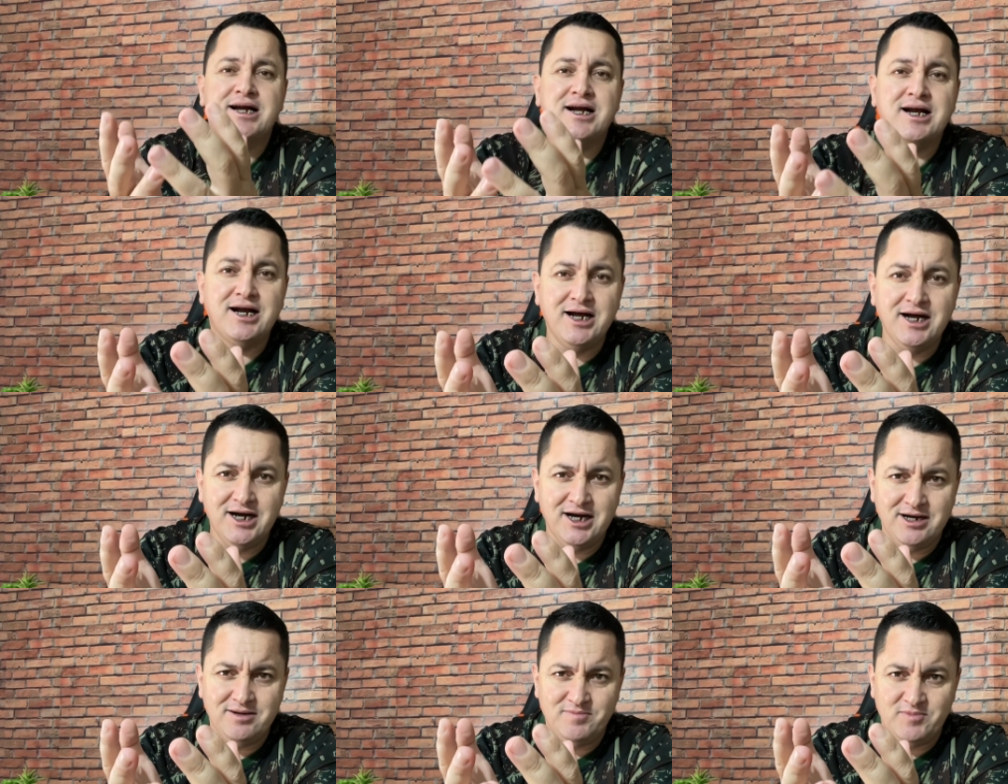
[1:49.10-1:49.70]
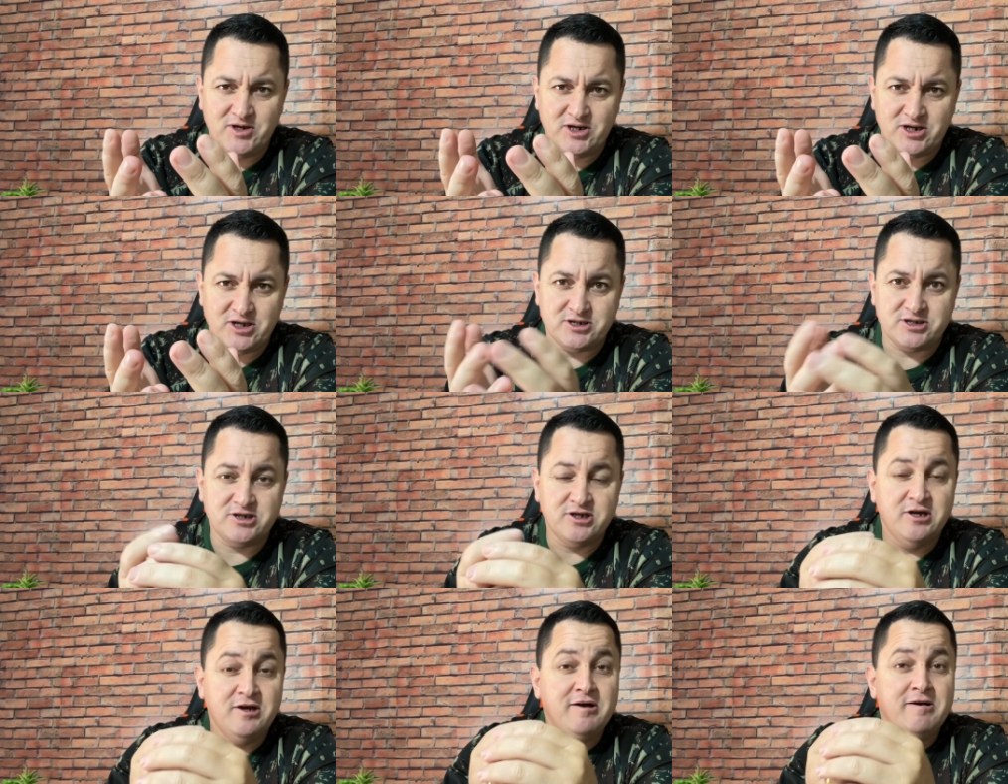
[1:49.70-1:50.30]

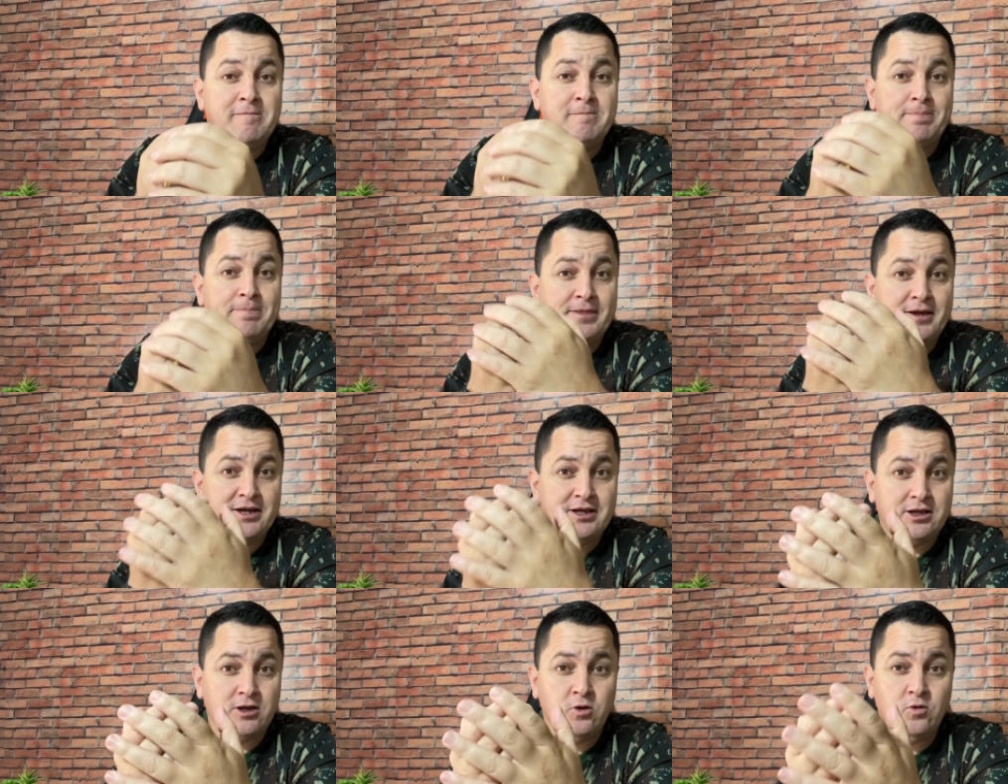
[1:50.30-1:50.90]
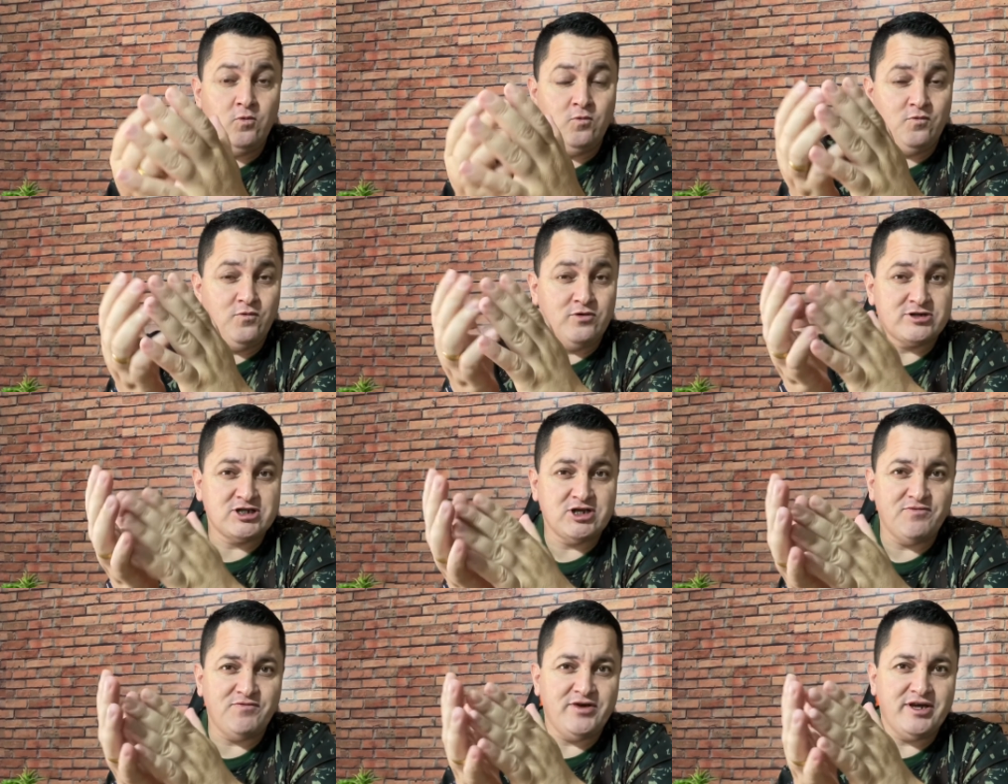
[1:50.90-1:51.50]
câmeras então
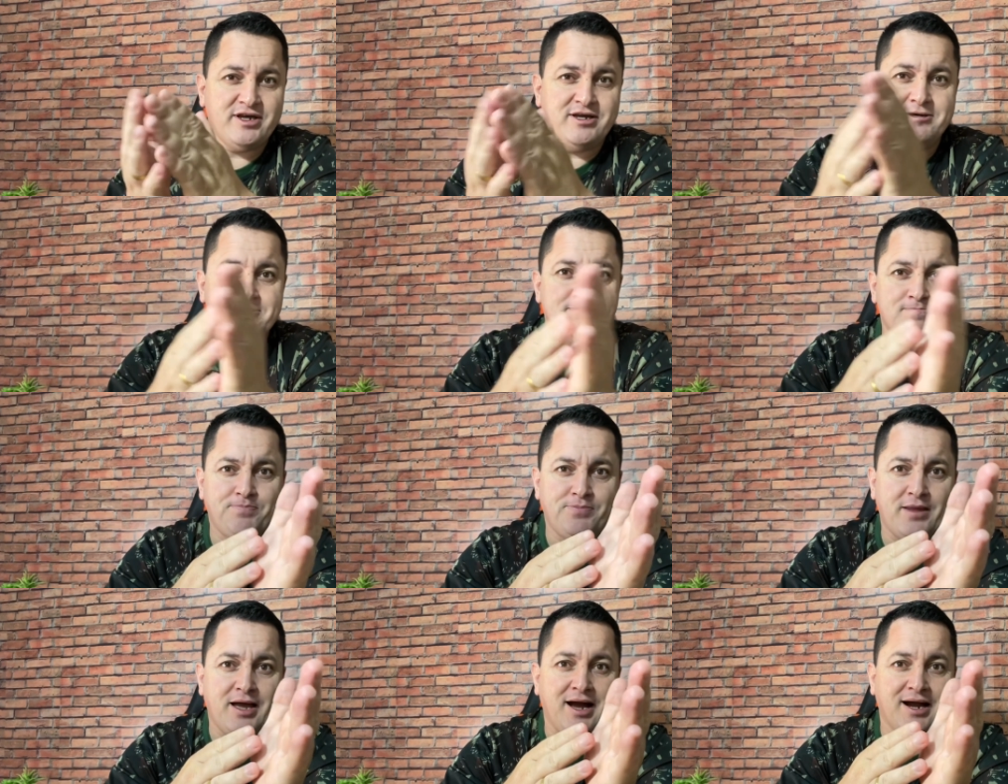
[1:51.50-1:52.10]
você vê que